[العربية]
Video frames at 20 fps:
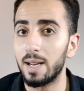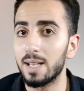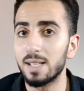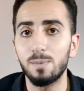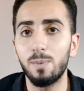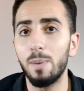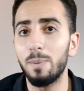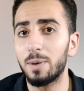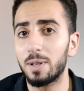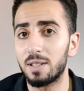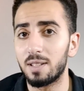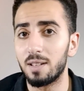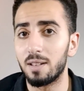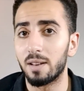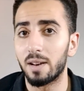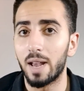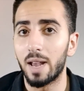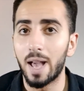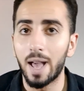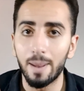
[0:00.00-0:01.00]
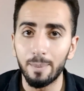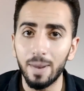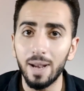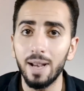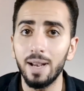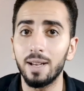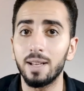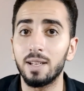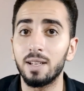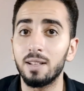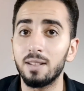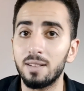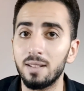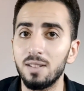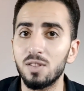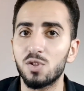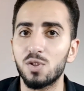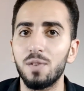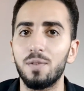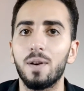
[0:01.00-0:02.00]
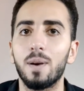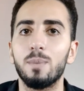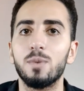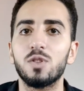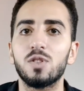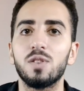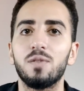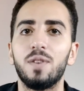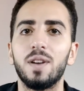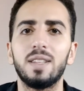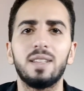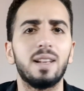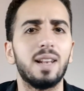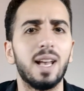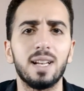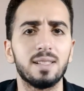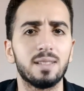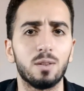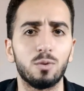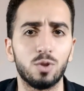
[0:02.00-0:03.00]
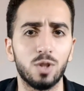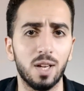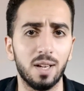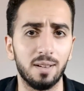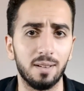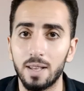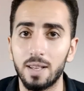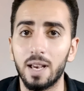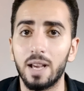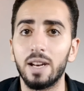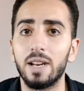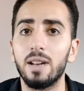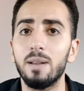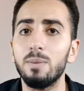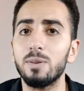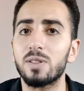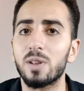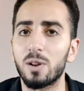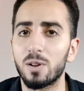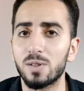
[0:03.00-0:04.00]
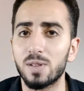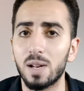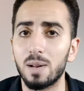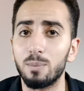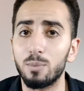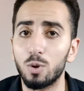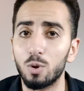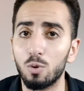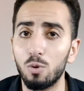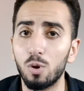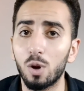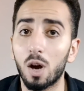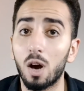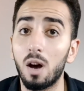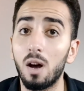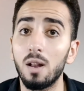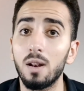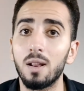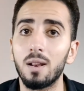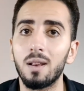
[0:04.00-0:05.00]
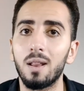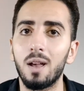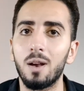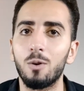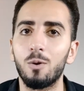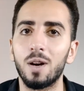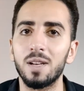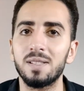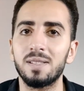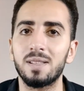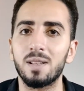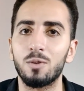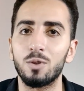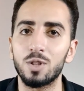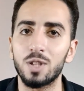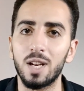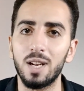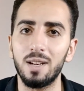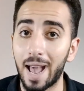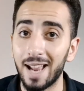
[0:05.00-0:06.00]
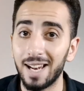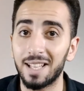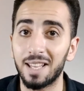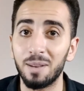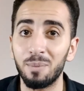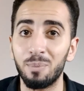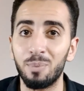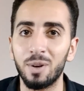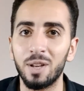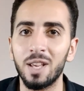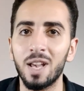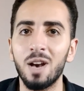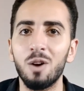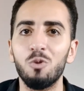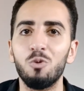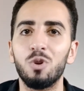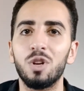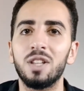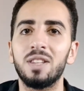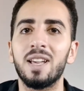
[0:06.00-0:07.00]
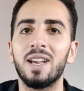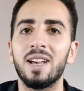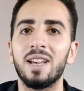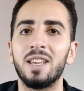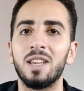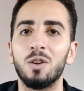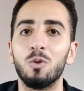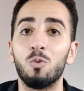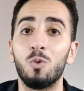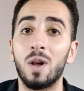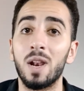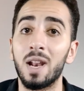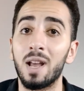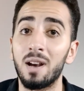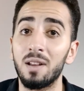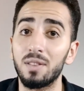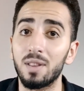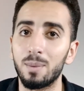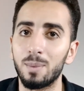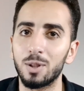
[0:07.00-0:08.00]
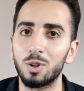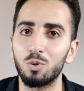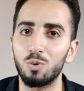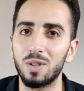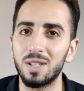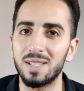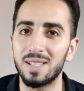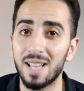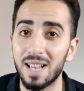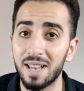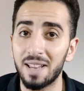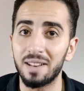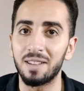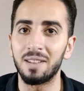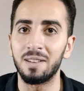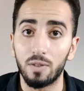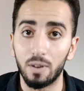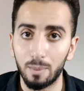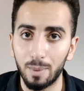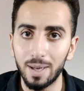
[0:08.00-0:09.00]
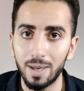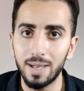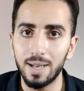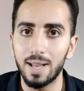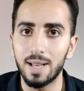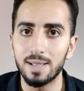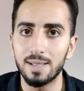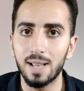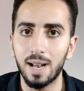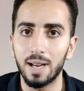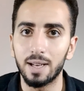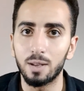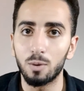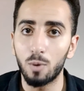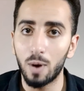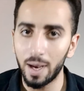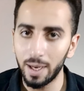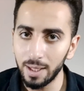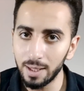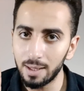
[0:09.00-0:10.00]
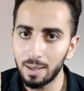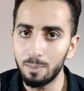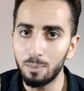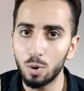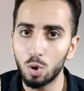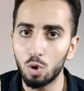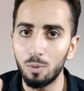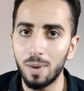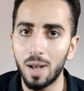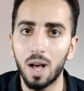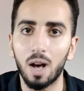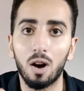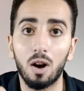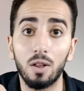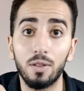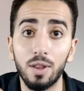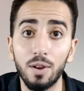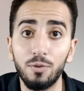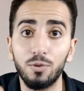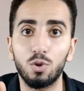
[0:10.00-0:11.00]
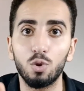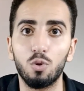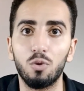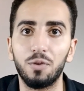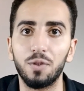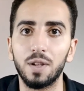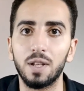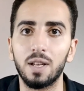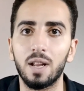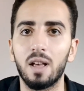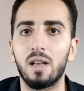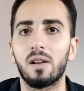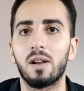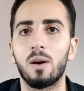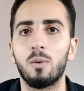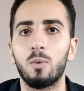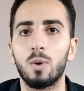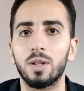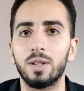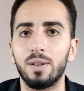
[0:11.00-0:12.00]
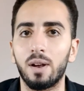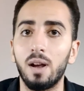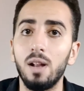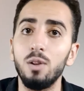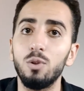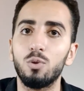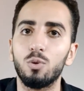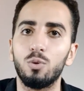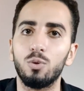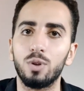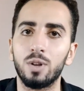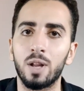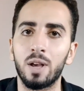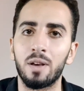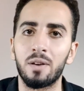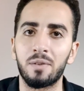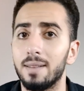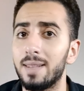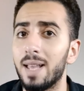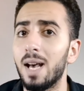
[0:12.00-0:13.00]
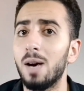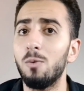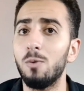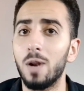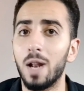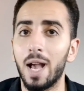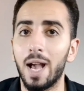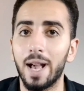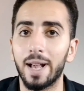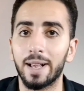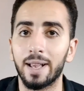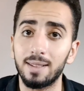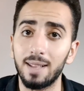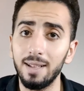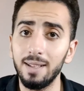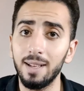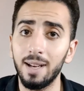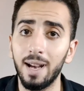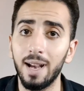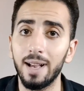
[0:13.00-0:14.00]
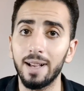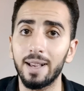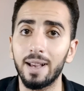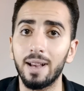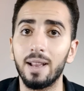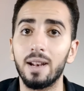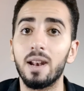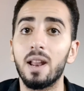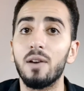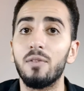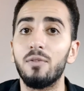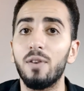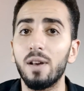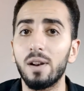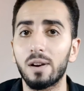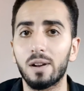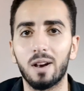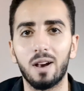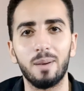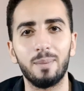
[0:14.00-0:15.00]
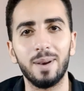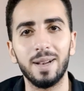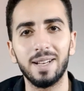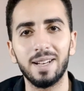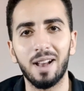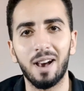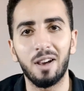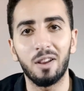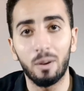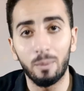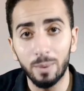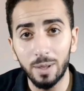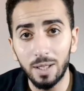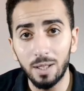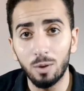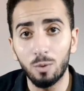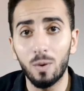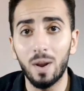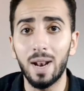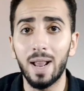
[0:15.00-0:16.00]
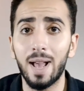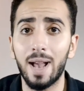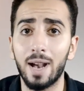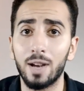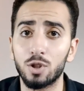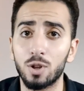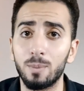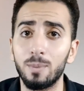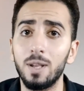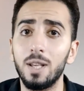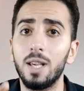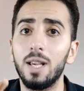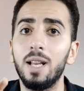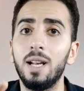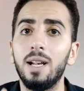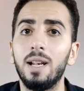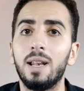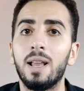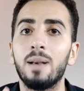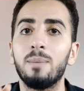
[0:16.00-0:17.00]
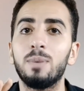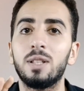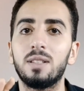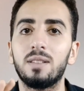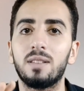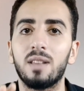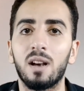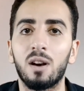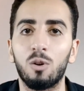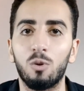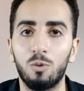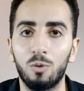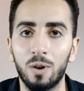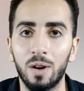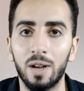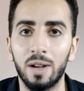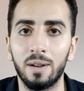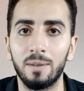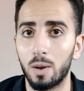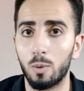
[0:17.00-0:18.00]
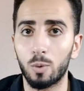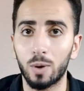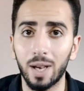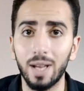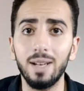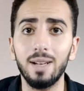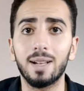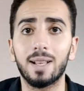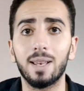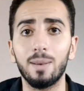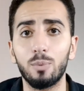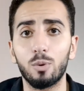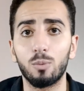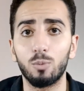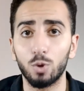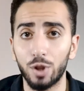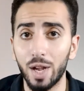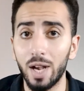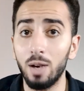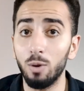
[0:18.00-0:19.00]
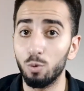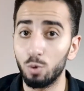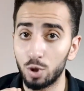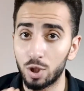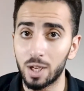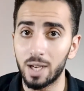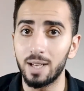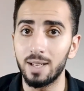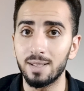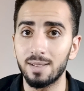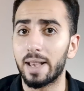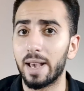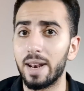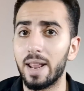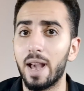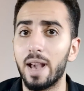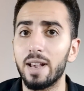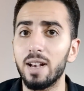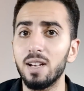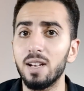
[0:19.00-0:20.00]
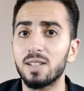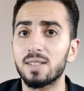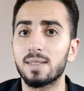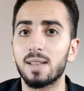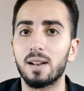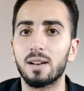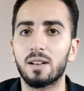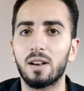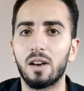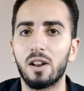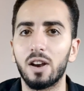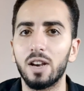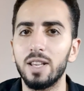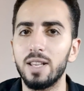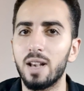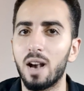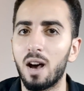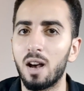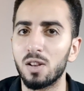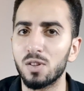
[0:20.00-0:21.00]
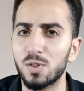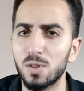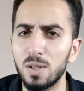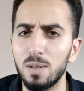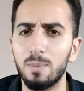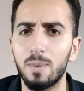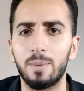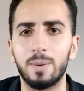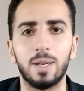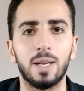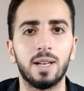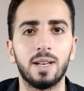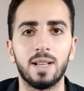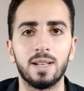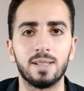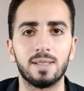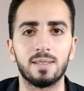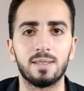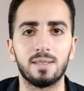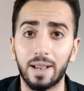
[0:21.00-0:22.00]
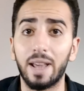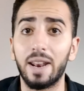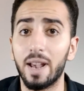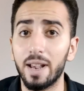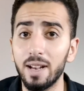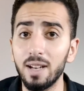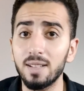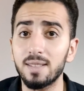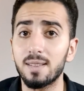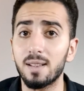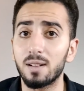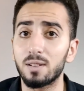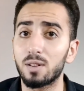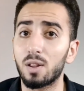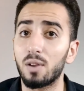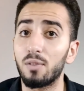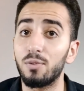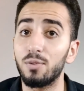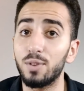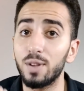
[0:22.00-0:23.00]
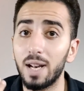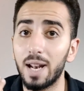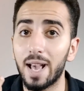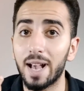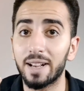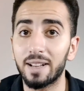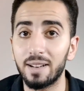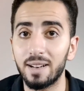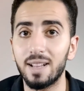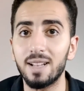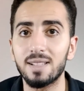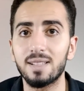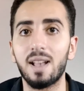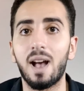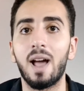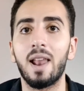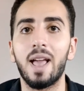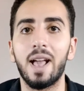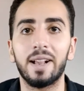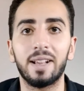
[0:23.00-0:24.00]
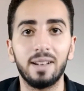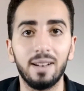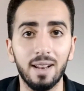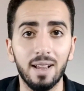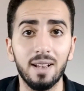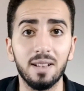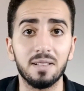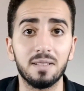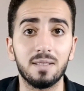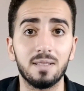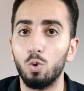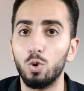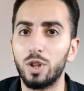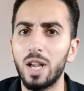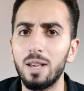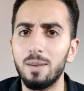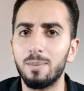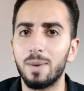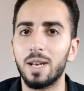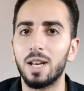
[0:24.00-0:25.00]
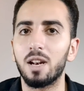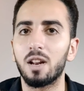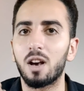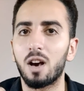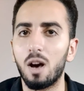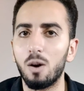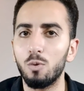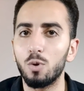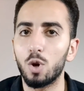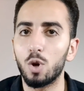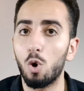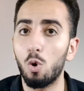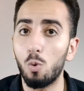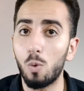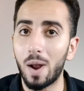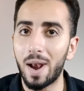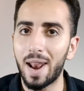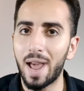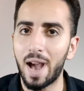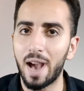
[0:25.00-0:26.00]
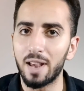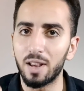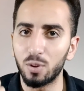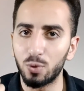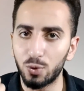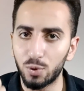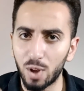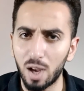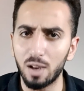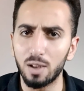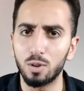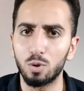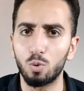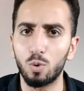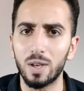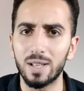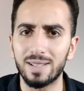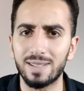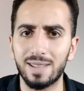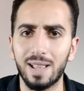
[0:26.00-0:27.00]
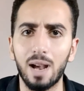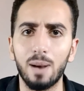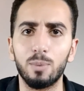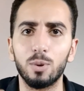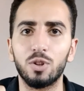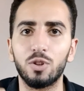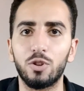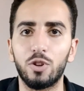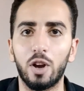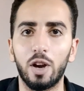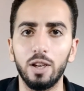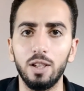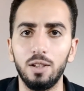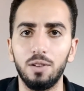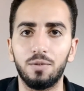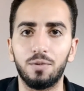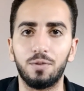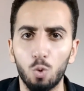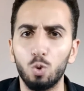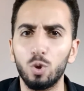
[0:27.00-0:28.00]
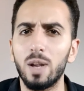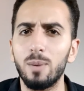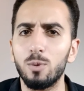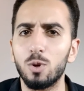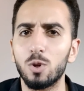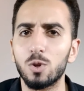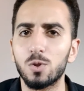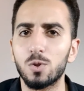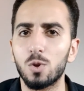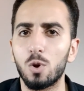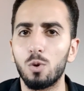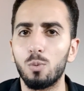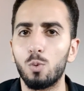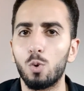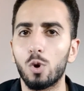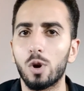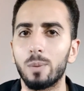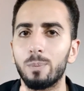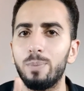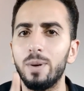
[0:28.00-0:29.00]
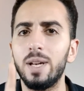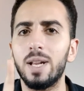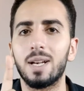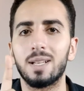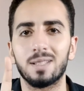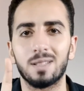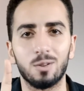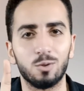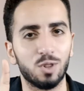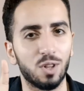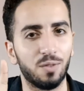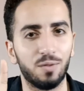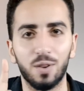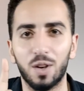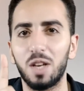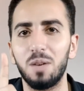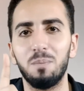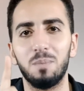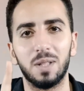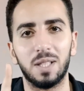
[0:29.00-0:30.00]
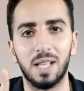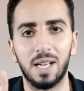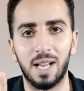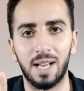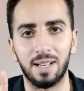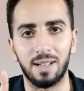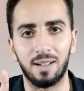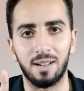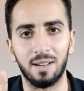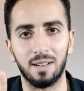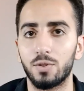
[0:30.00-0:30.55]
لأسباب كتير أهمها إن دي صفة من صفات الله عز وجل يعني النبي صلى الله عليه وسلم بيقول قال الله عز وجل الكبرياء ردائي والعظمة إزاري فمن نازعني واحدا منهما قذفته في النار أو أدخلته النار ده أول حاجة تاني حاجة لا فرق بين عربي ولا أعجمي إلا بالتقوى لو كان الكبر متاح وجائز كان هيحصل كراهية عظيمة بين الناس كان هيحصل تفضيل أجناس على أجناس ودايما القوي هو اللي هيضطهد ويستعبد الضعيف وده ده من الظلم وربنا عز وجل في قمة العدل